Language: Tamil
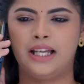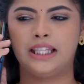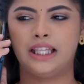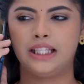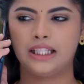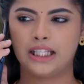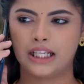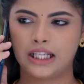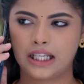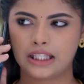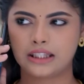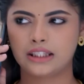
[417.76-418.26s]

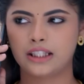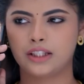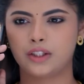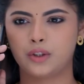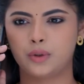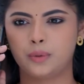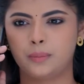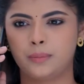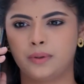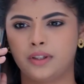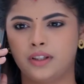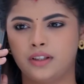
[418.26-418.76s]
எனக்கு தான் நல்லா
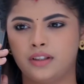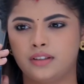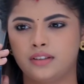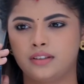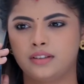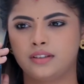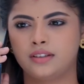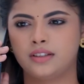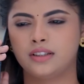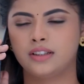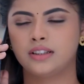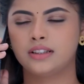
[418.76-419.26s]

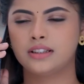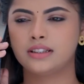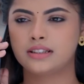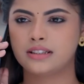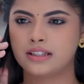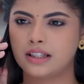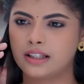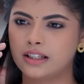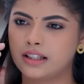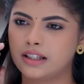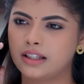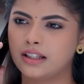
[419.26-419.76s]
தெரியுமே
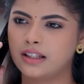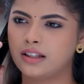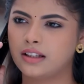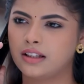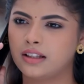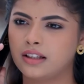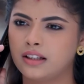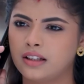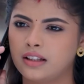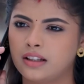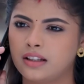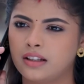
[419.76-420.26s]
சரி
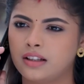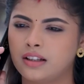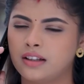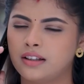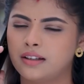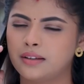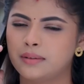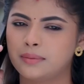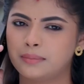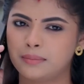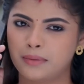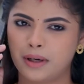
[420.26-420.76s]

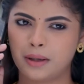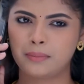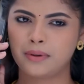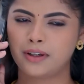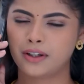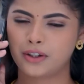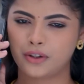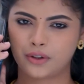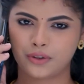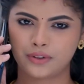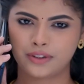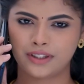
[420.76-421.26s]

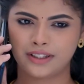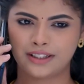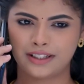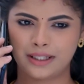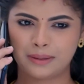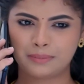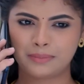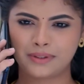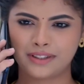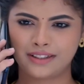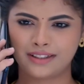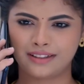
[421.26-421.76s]
மாமா
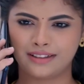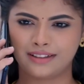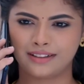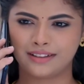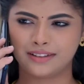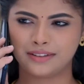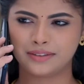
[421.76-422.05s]
குழந்தைங்களாம் எப்படி